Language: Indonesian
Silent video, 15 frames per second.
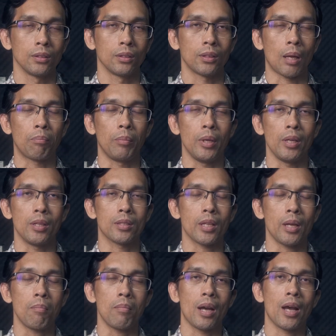Tapi
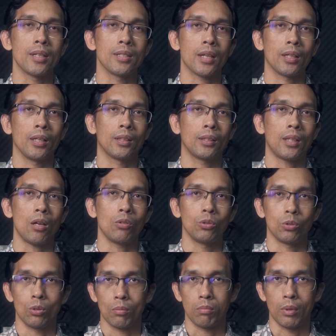saya mengajak kita
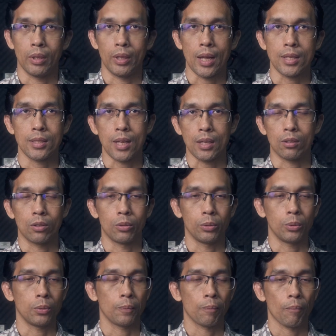untuk melihat
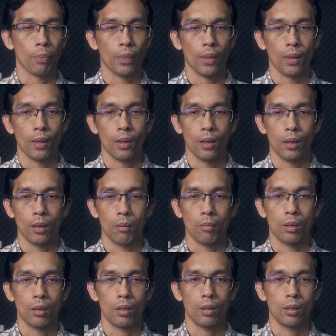satu
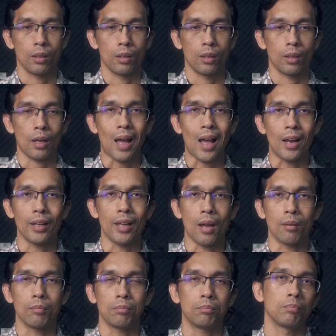e, hal
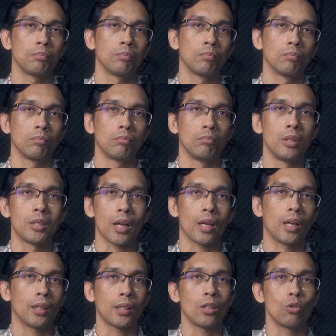yang bisa
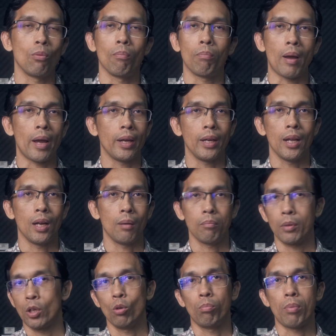kita jumpai
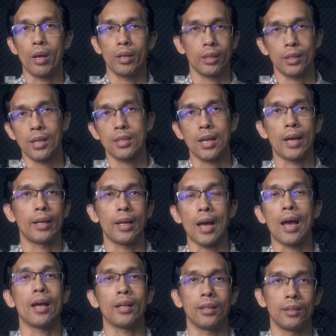dalam kehidupan kita
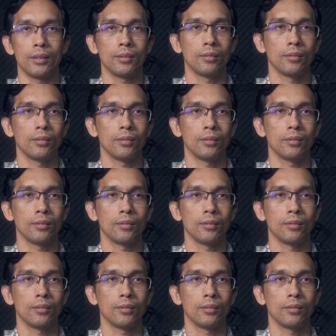sehari-hari.